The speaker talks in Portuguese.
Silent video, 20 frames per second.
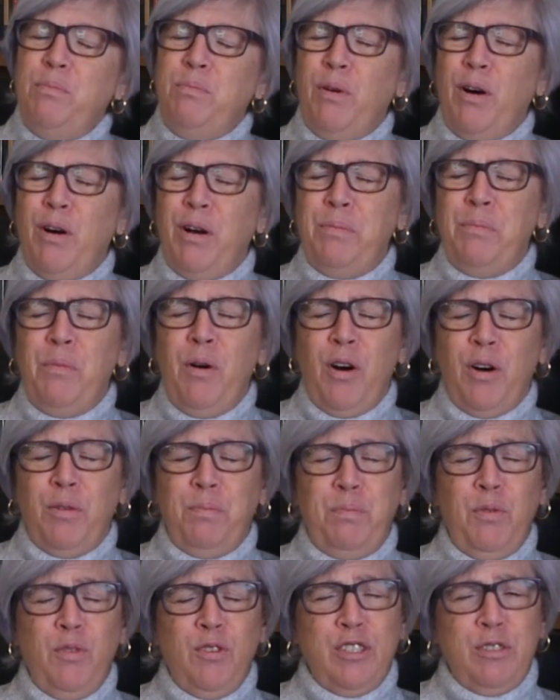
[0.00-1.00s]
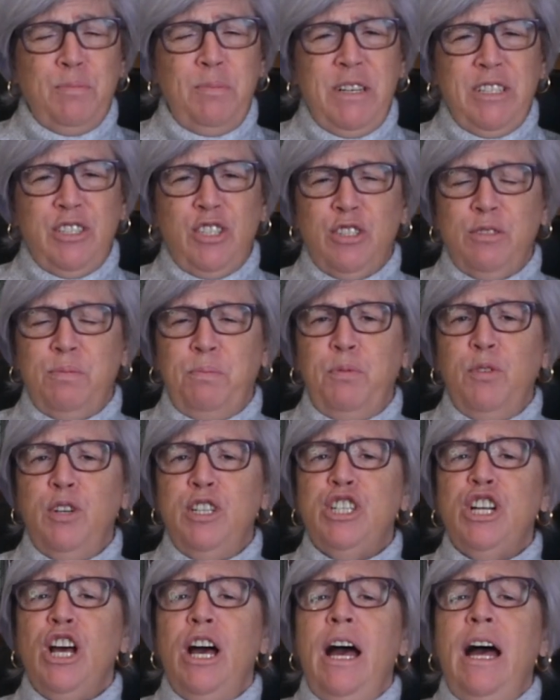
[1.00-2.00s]
O pai morre poucos meses
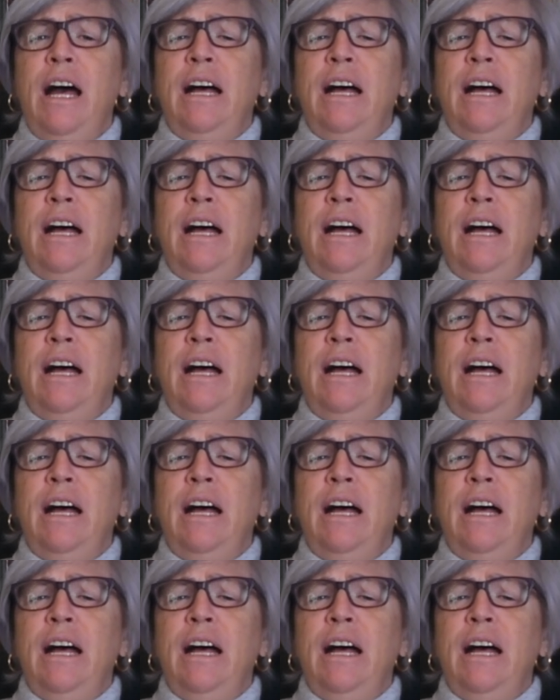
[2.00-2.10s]
depois